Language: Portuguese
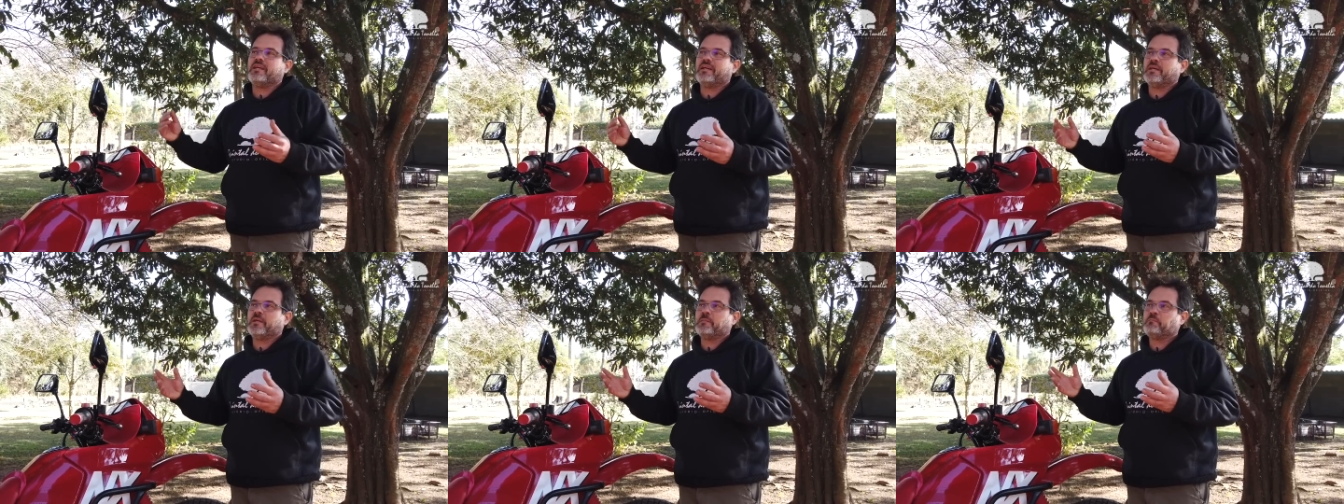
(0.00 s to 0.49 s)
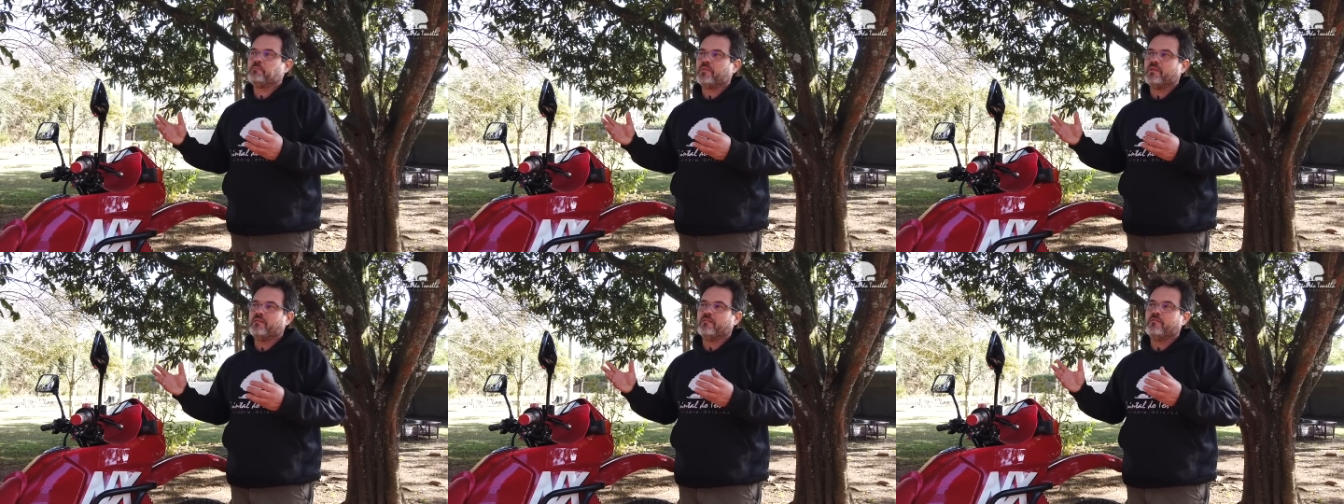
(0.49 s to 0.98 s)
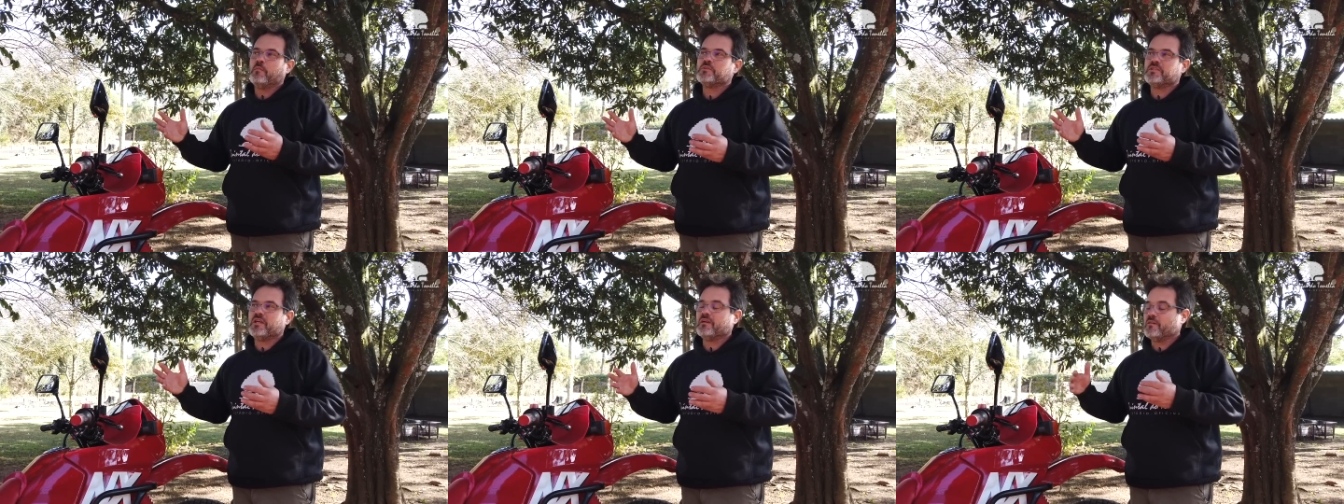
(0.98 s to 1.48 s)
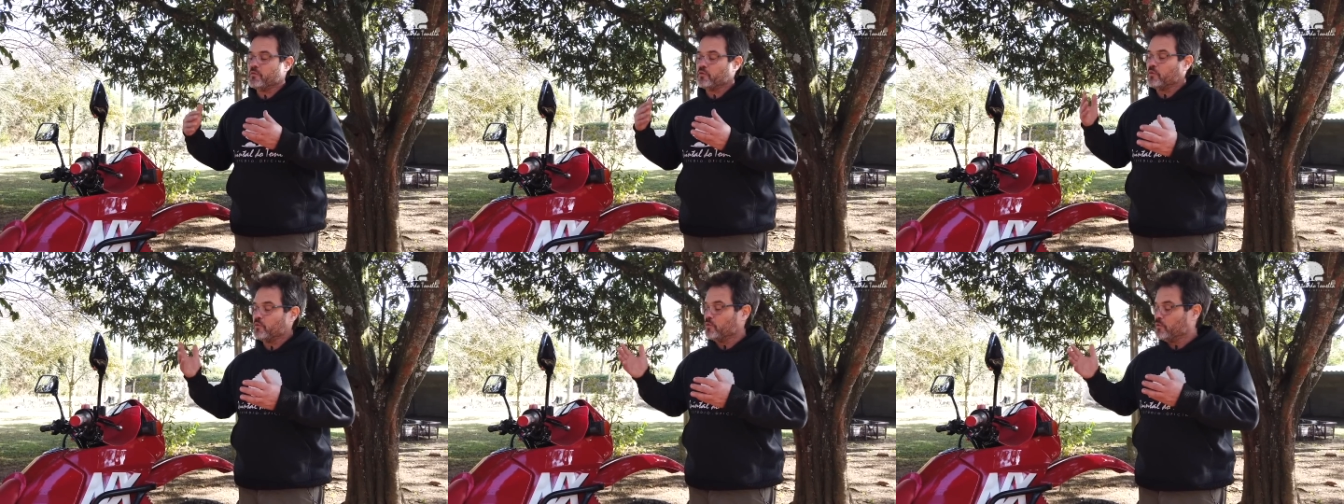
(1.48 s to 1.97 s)
é, vamos dizer,
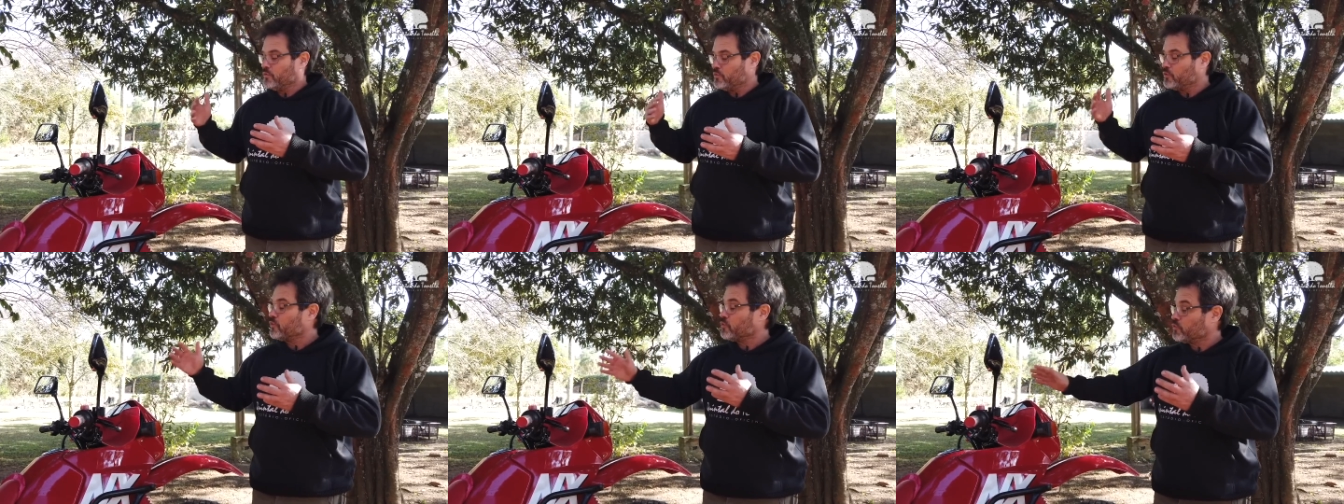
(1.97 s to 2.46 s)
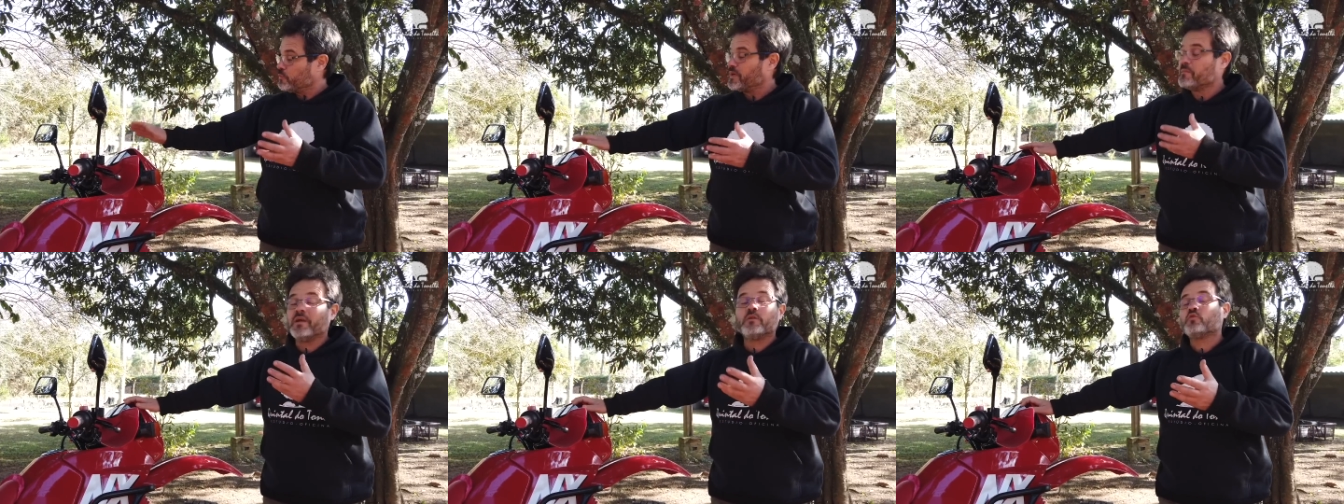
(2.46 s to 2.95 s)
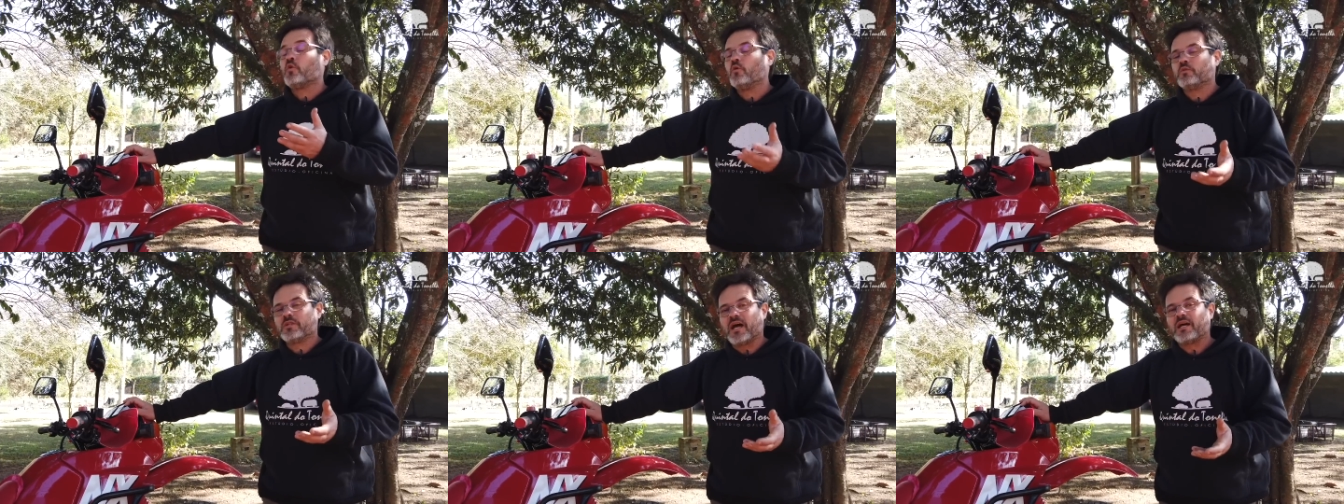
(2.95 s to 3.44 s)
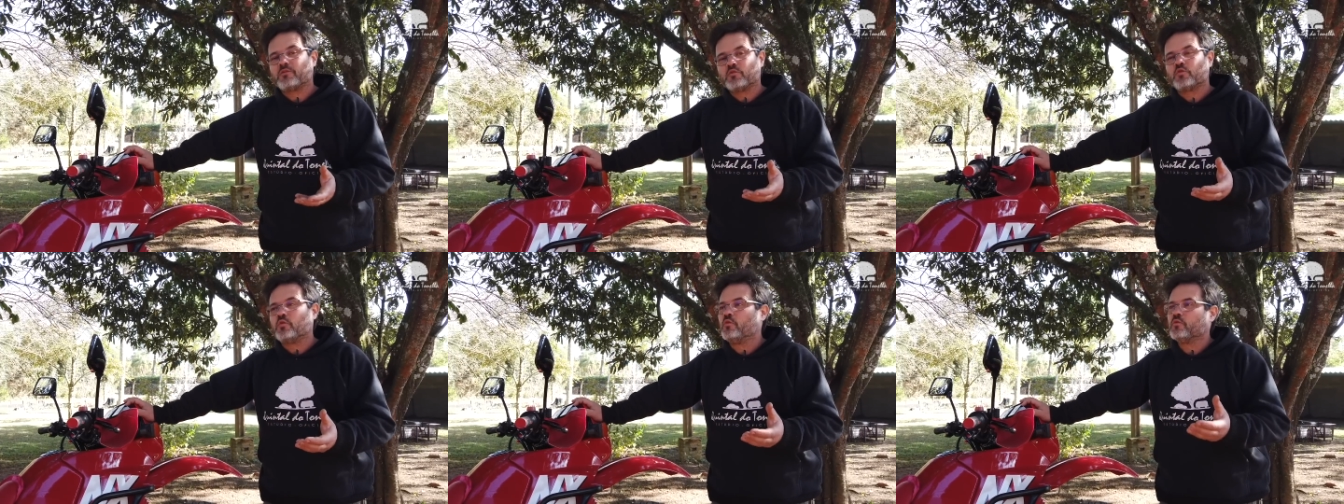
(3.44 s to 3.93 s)
o, o, os primeiros
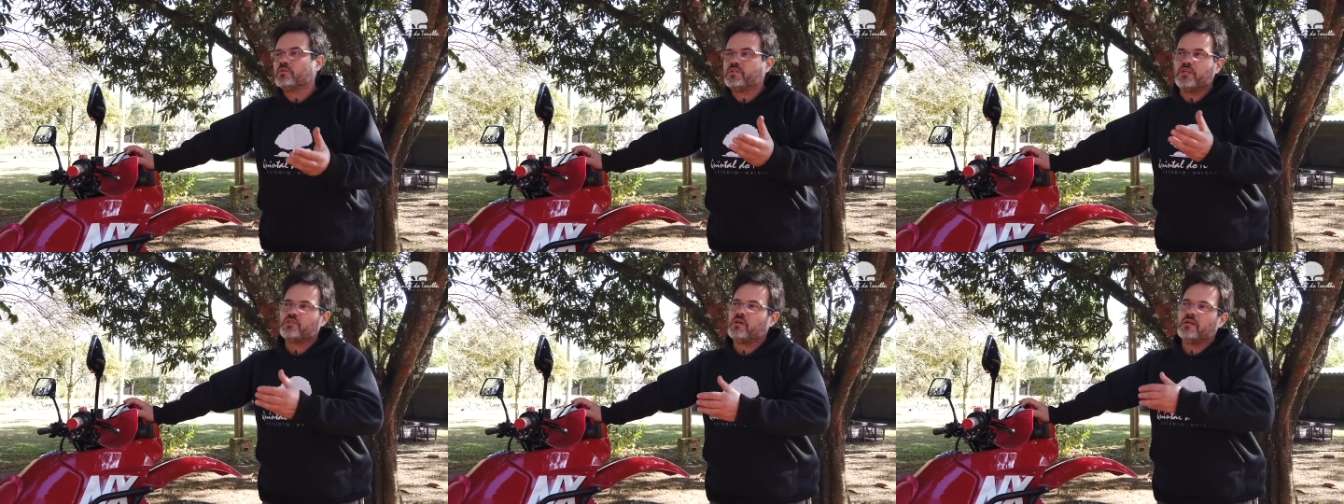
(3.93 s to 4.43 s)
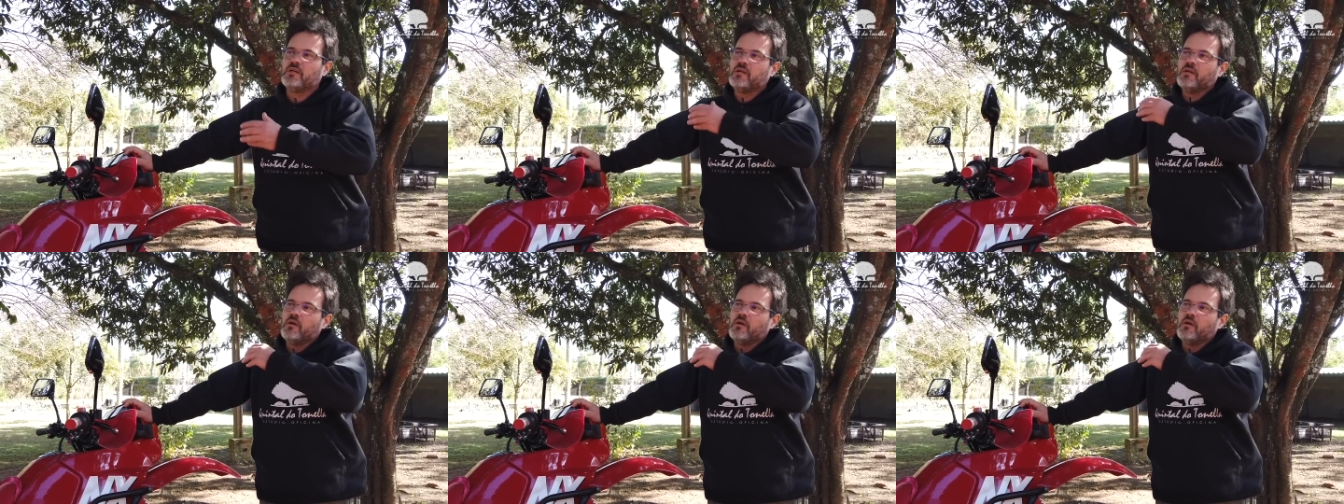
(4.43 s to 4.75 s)
contatos com, seja